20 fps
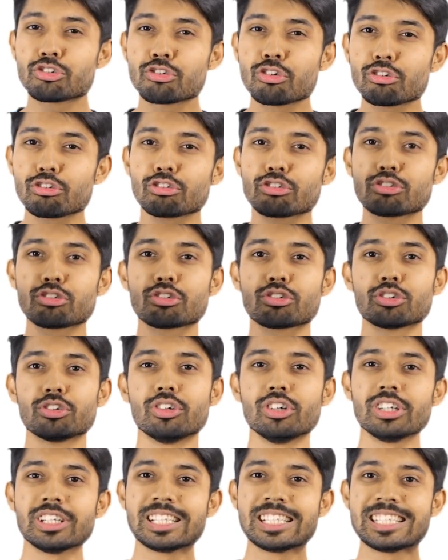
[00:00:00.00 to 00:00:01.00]
ছোট ছোট
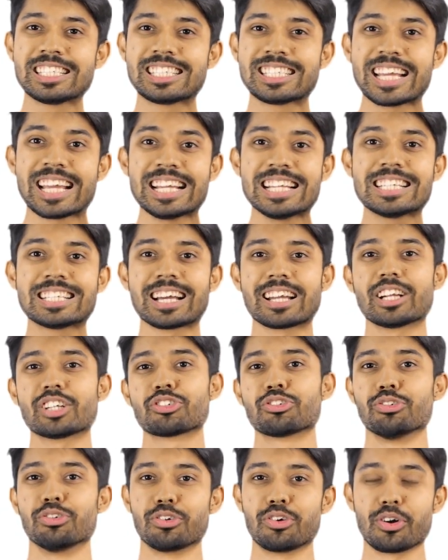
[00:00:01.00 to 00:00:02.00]
চেঞ্জ আনা
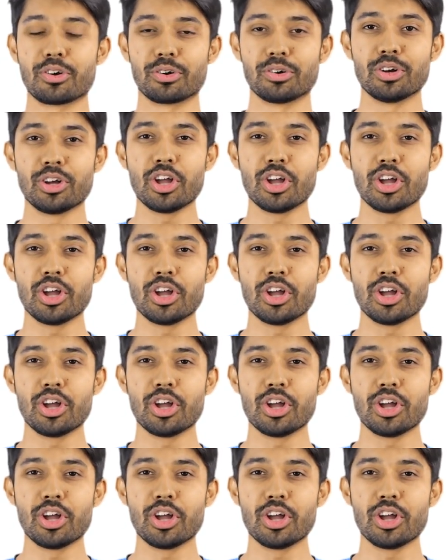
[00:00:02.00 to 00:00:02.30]
শুরু করো